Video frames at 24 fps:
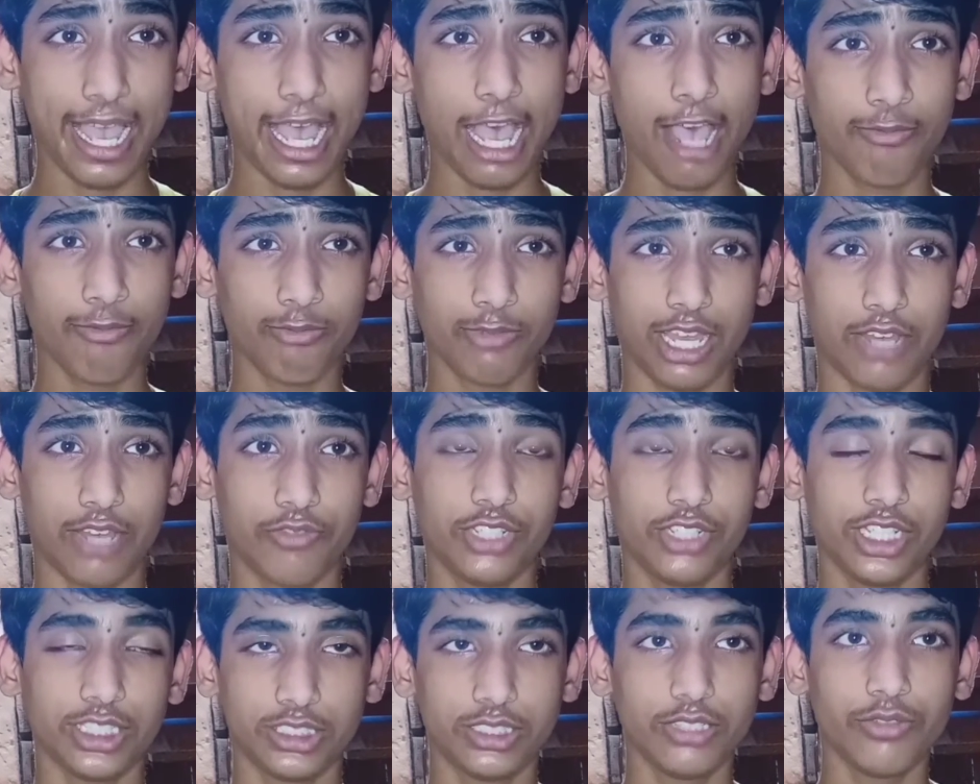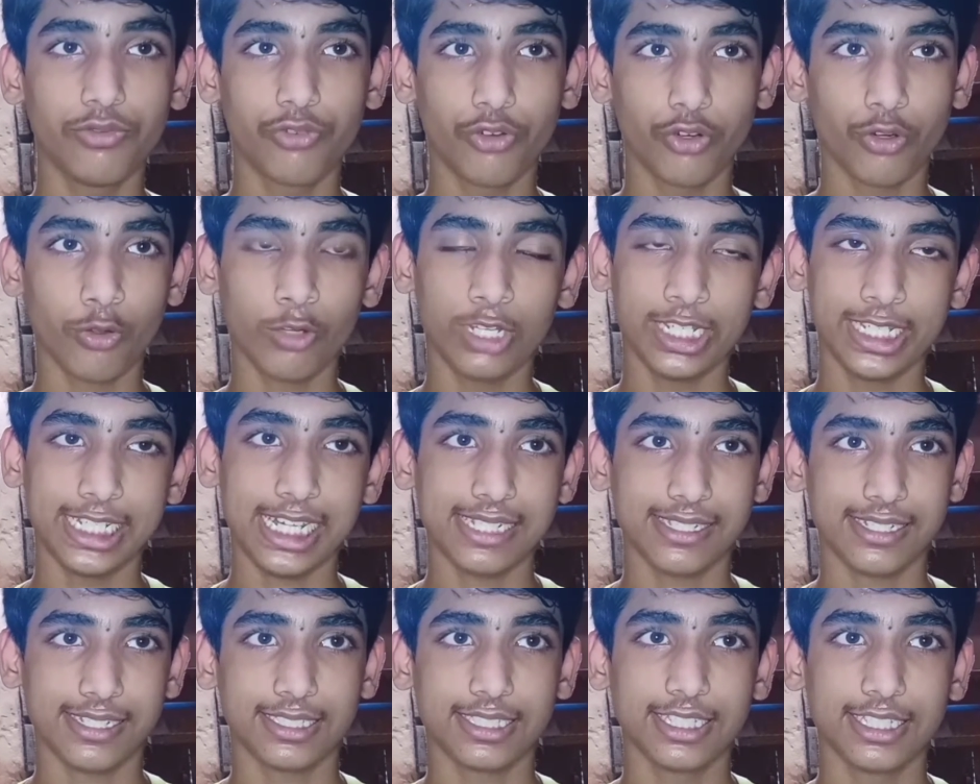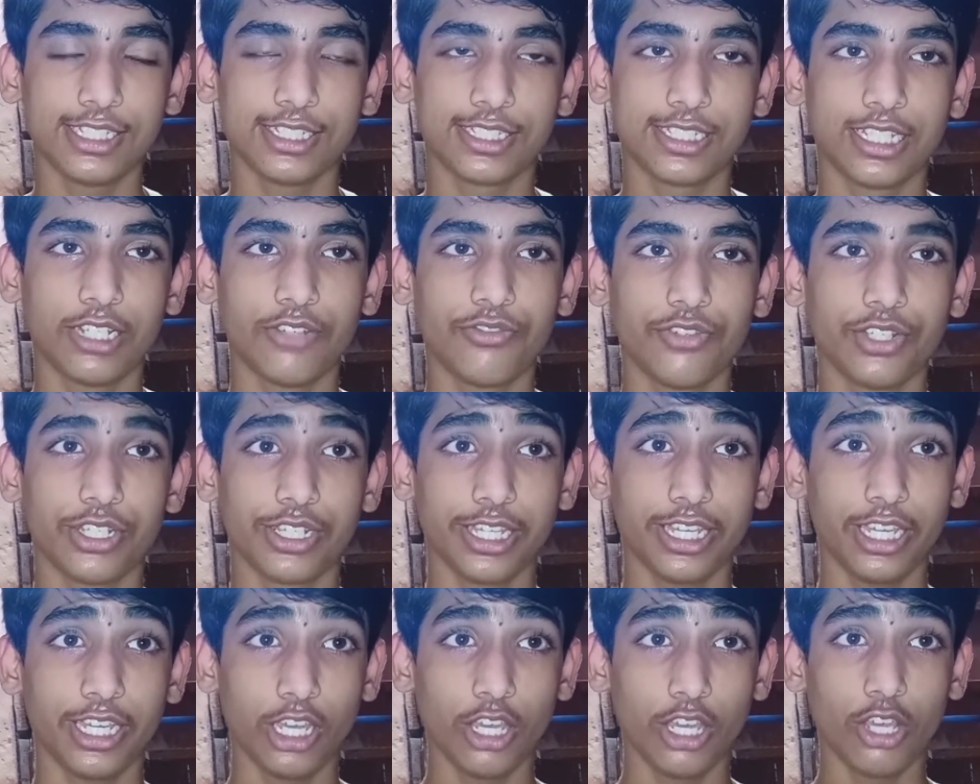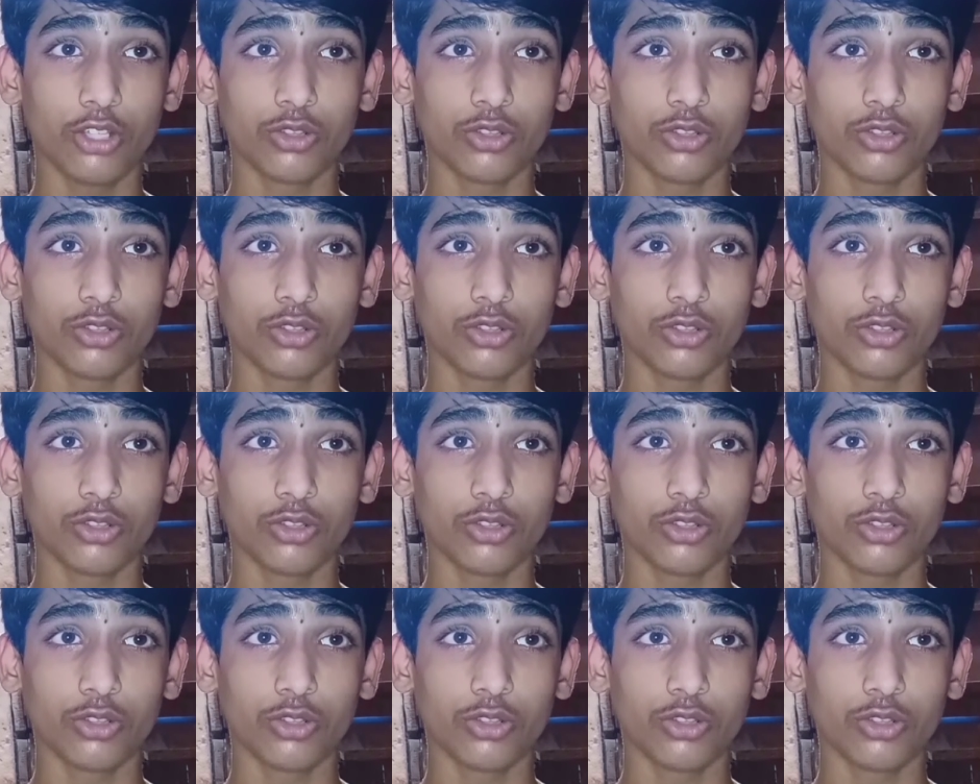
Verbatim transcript: आप काफ़ी अच्छी फोटो निकाल सकते हैं इस सेल्फी से